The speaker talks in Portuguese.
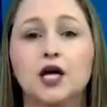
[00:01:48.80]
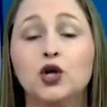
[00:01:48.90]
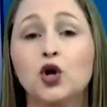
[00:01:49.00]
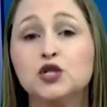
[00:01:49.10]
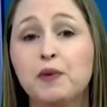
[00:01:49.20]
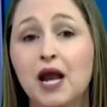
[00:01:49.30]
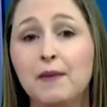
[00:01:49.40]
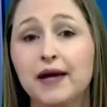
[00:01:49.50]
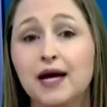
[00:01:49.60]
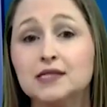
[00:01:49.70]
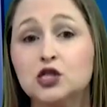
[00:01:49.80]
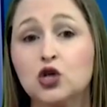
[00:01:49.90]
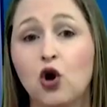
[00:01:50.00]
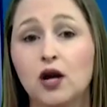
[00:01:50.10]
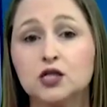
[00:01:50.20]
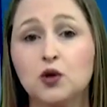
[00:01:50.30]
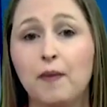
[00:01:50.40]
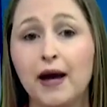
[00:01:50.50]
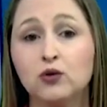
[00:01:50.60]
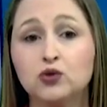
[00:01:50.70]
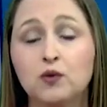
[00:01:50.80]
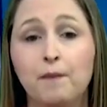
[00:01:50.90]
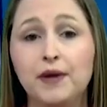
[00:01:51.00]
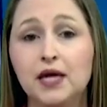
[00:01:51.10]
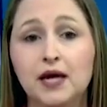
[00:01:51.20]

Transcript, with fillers: E hoje pela manhã, as escolas do bairro Zumbi,